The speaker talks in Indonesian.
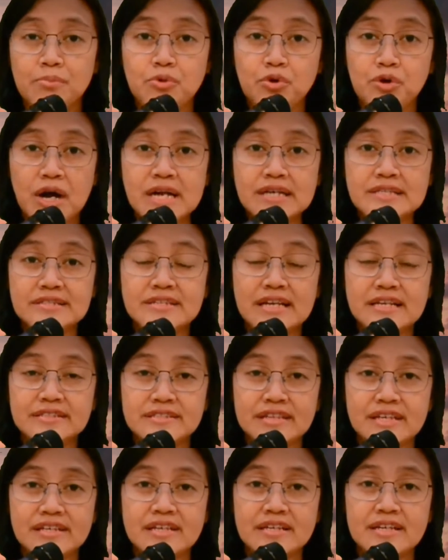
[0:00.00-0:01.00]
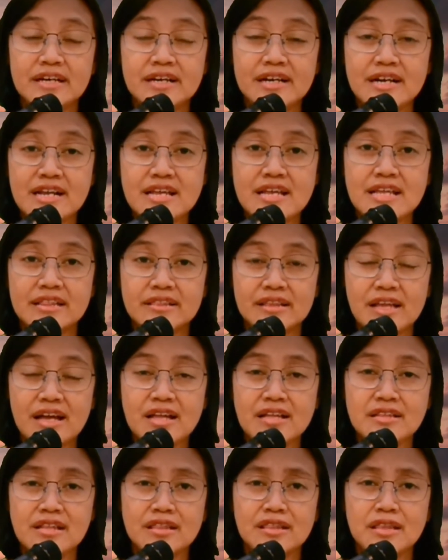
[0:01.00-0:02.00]
bukan saja di negeri
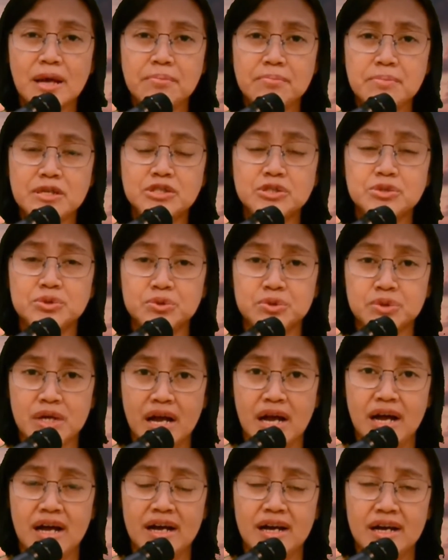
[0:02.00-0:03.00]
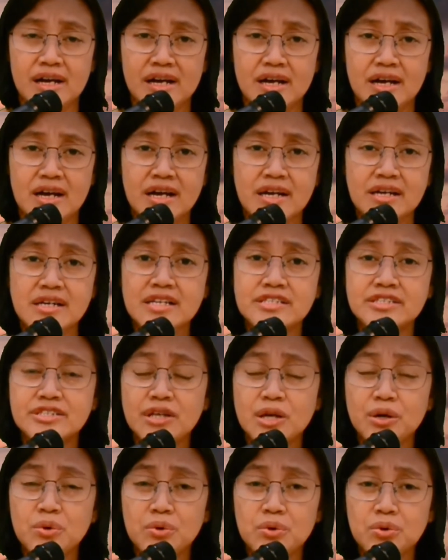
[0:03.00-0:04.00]
kita, tetapi juga di
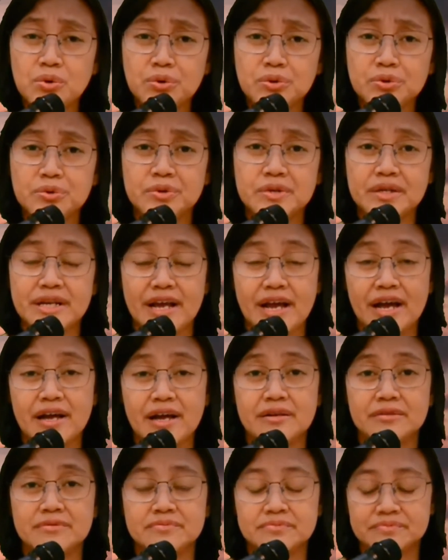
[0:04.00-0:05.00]
seluruh dunia.